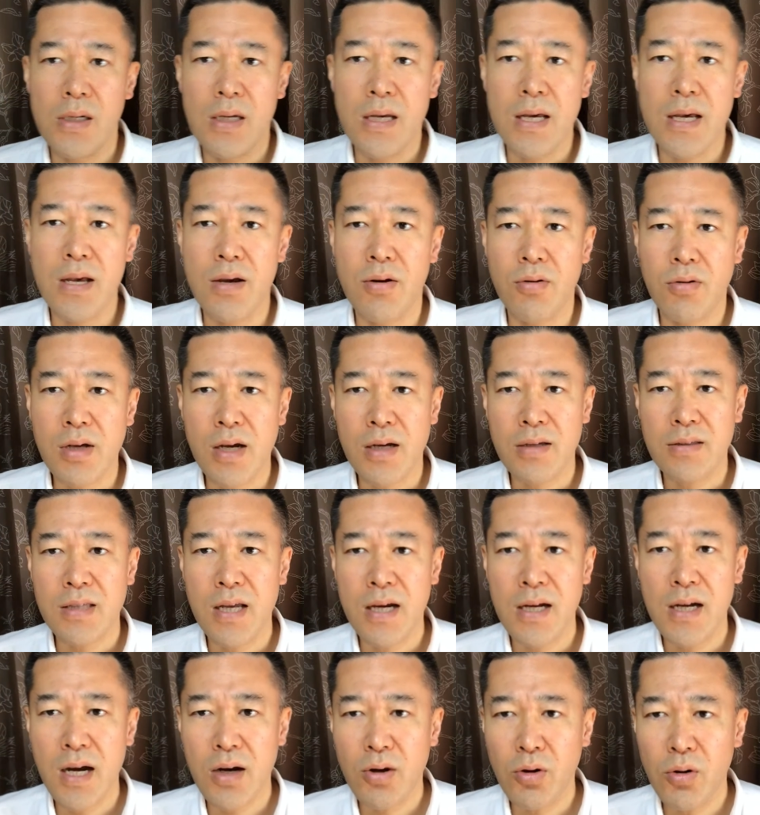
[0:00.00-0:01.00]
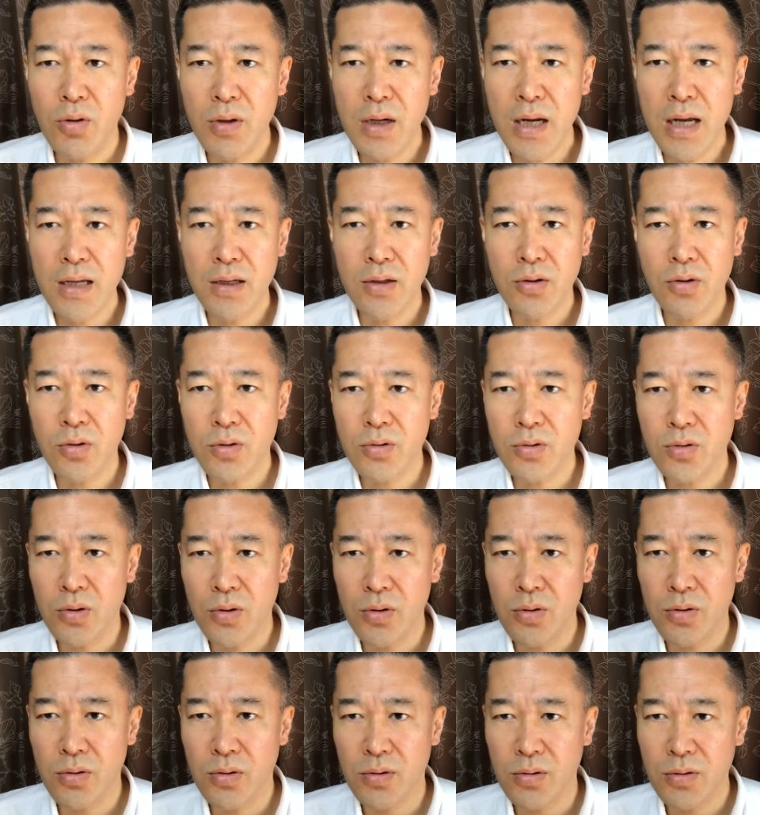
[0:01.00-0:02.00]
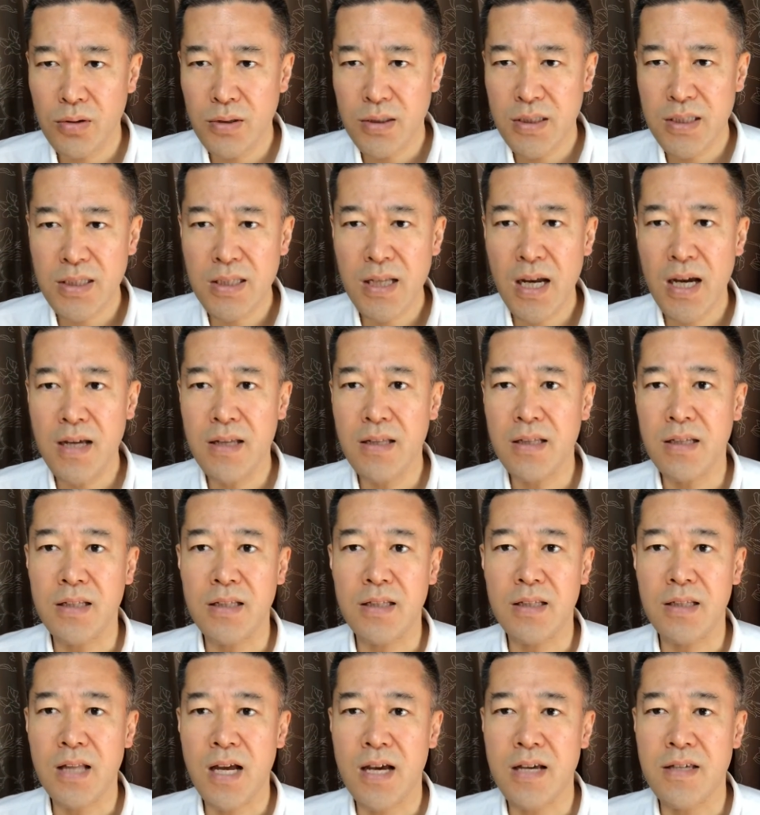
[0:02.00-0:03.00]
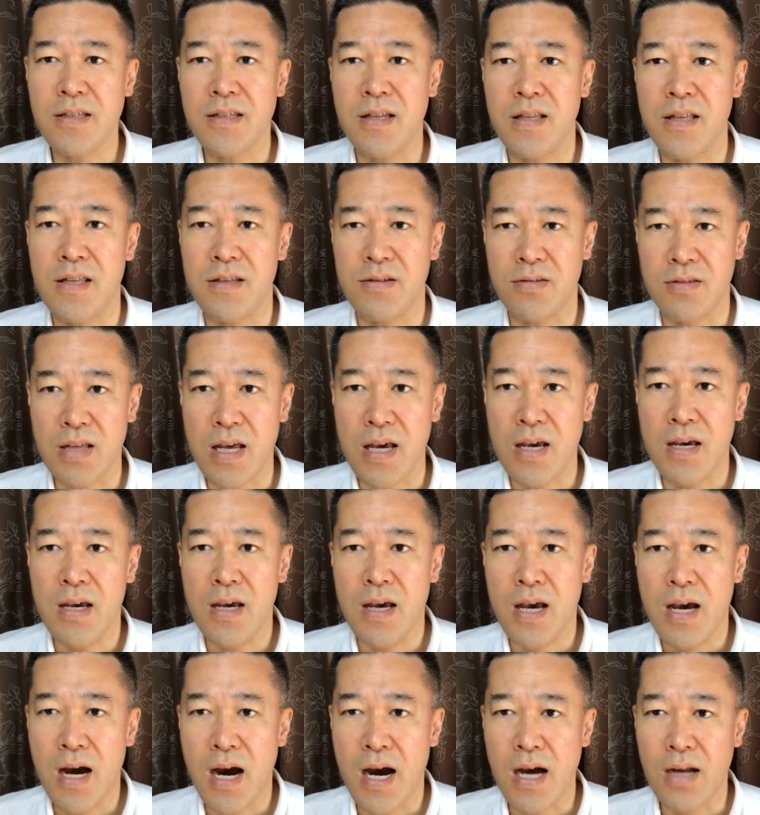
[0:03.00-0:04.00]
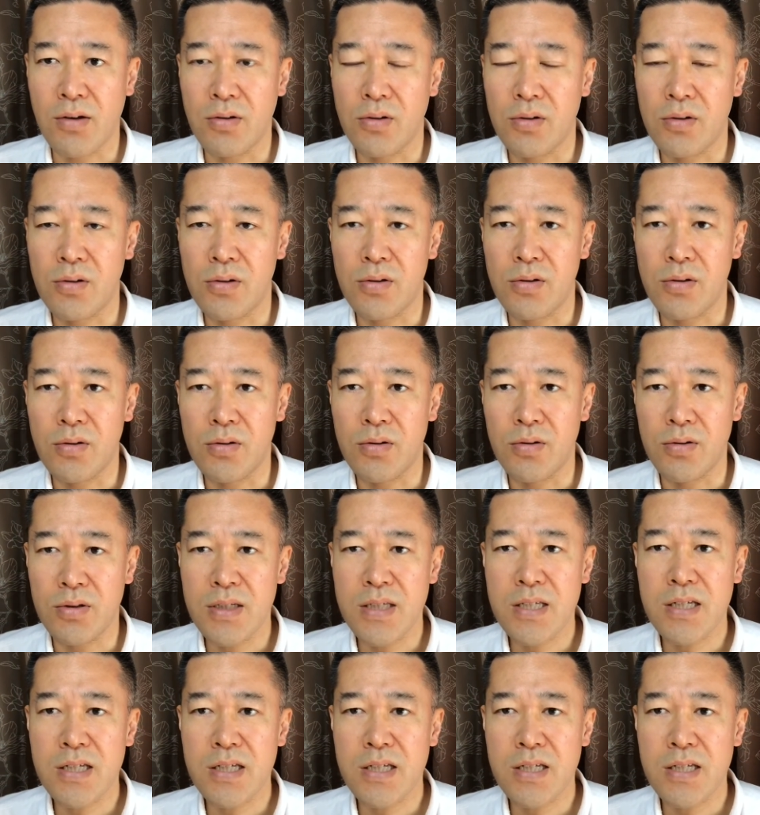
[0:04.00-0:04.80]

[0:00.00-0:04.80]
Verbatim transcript: えー、お客さんが来ないこと自体に対してですね、あのー、意